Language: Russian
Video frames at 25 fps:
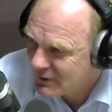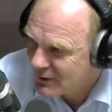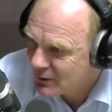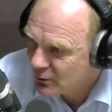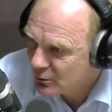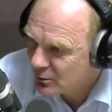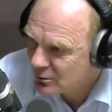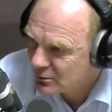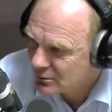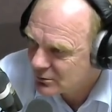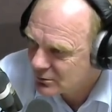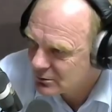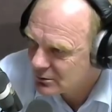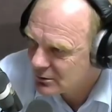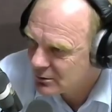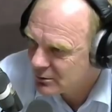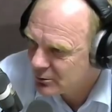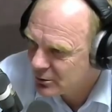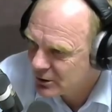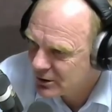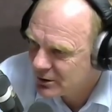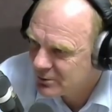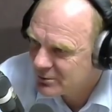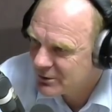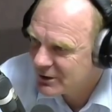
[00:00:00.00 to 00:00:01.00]

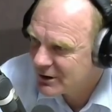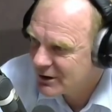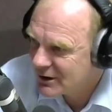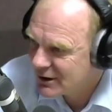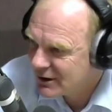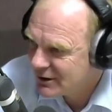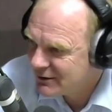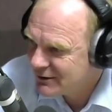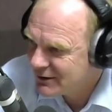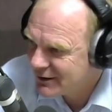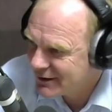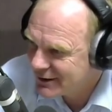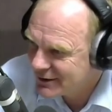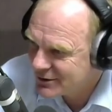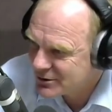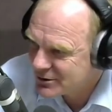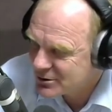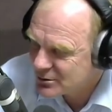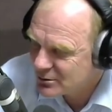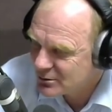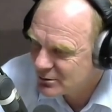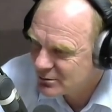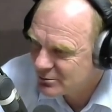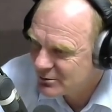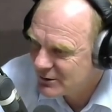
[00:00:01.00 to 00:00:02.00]
Ну, э, будем так говорить,
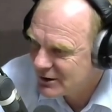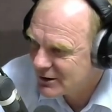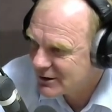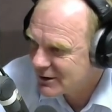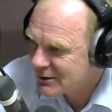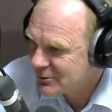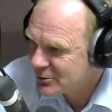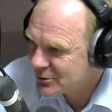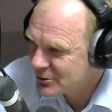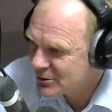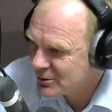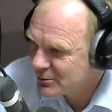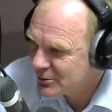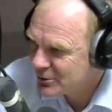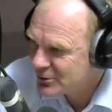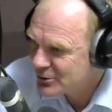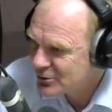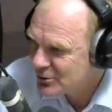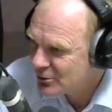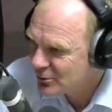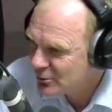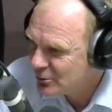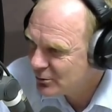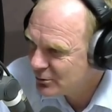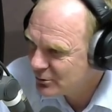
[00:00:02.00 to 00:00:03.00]
что для того, чтобы
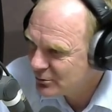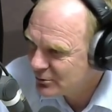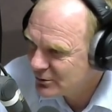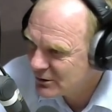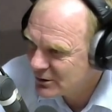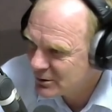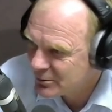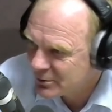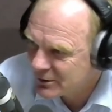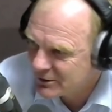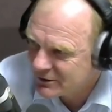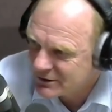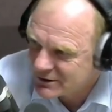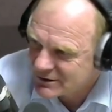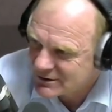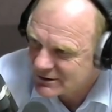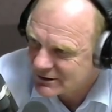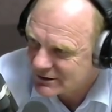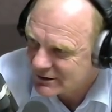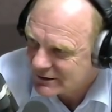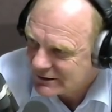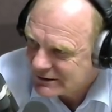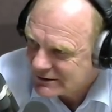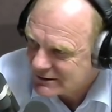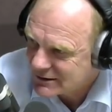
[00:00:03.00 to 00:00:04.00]
еще культура
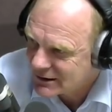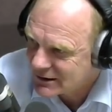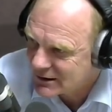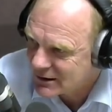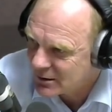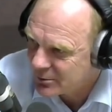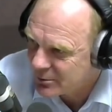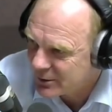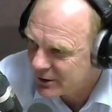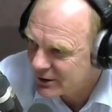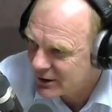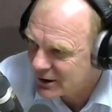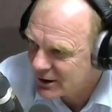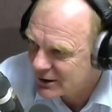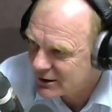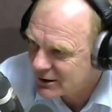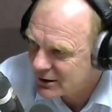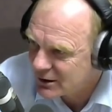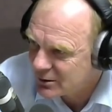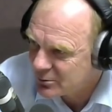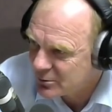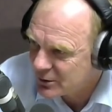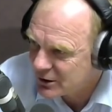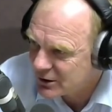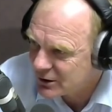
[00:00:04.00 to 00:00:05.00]
повысилась, надо
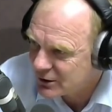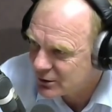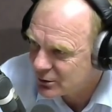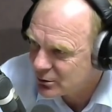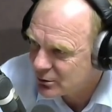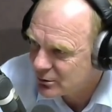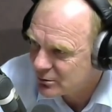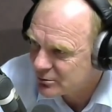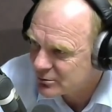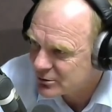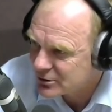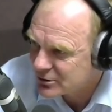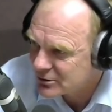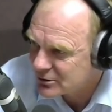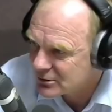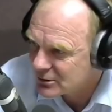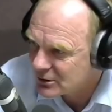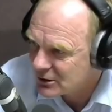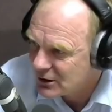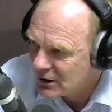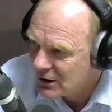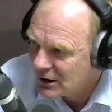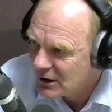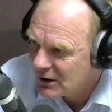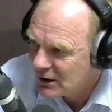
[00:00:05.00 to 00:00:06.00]
понятие иметь и том,
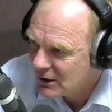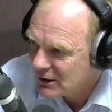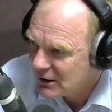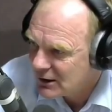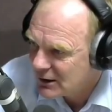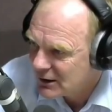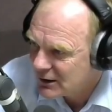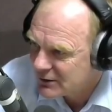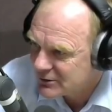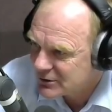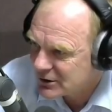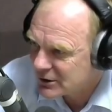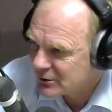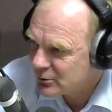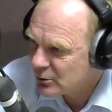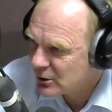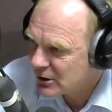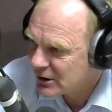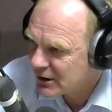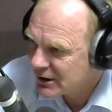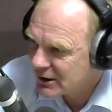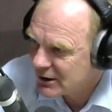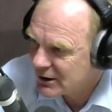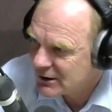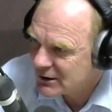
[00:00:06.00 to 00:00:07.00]
что все
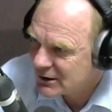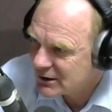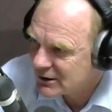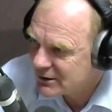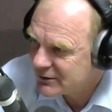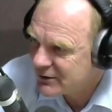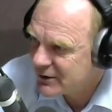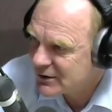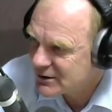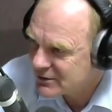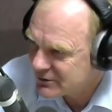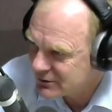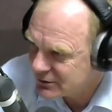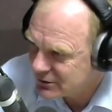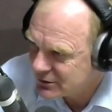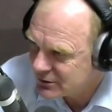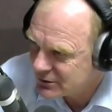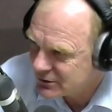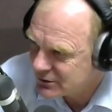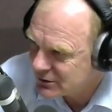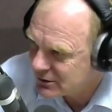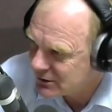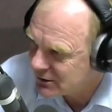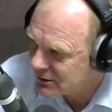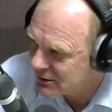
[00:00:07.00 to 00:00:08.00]
равно какая-то
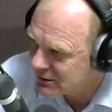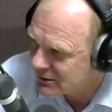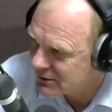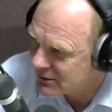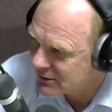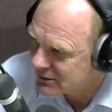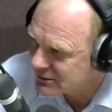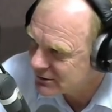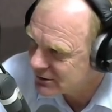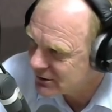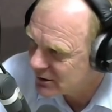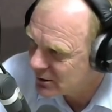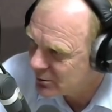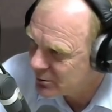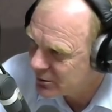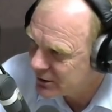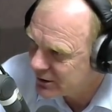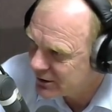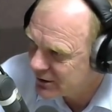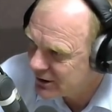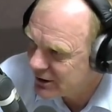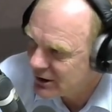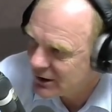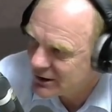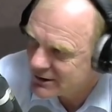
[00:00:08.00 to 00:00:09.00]
ответственность а, должна
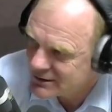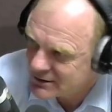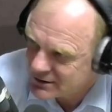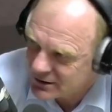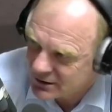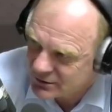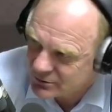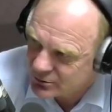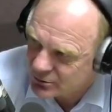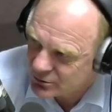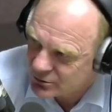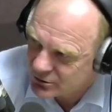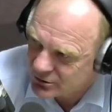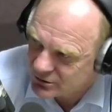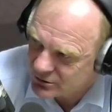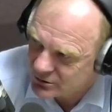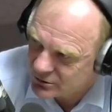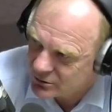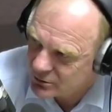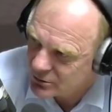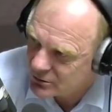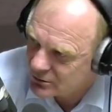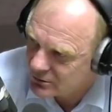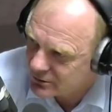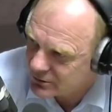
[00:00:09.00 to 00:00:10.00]
быть. Да, сейчас очень
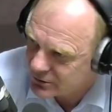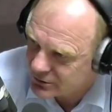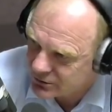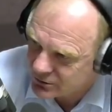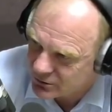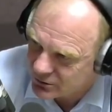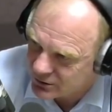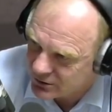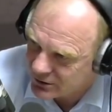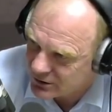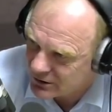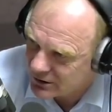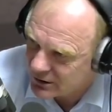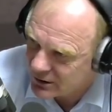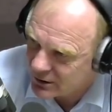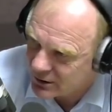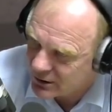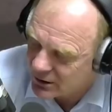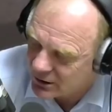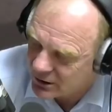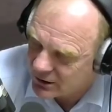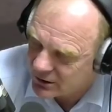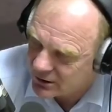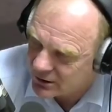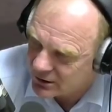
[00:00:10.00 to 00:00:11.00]
здорово, что
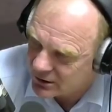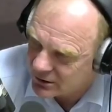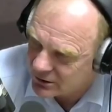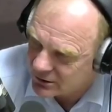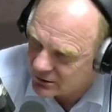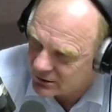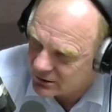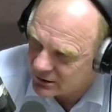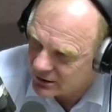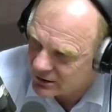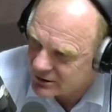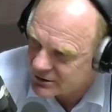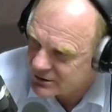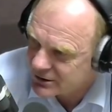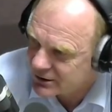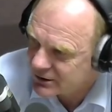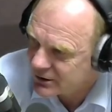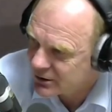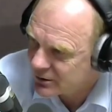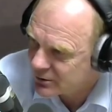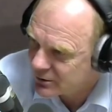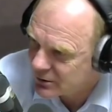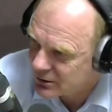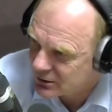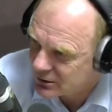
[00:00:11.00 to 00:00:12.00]
когда а,
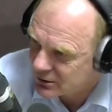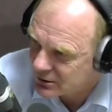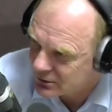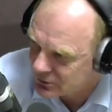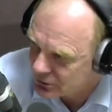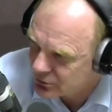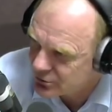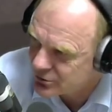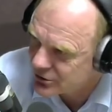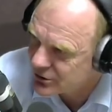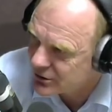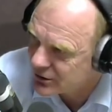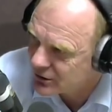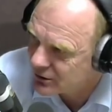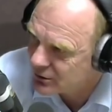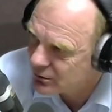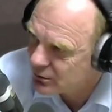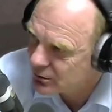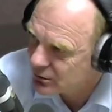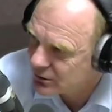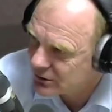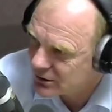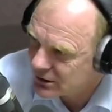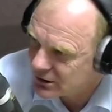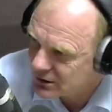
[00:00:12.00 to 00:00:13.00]
гражданин, а, ну, житель
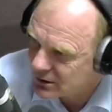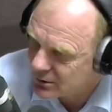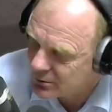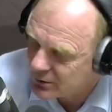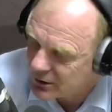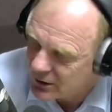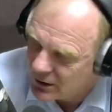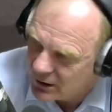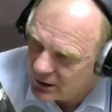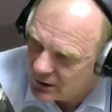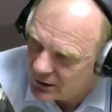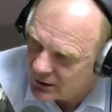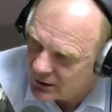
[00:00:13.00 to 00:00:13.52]
города там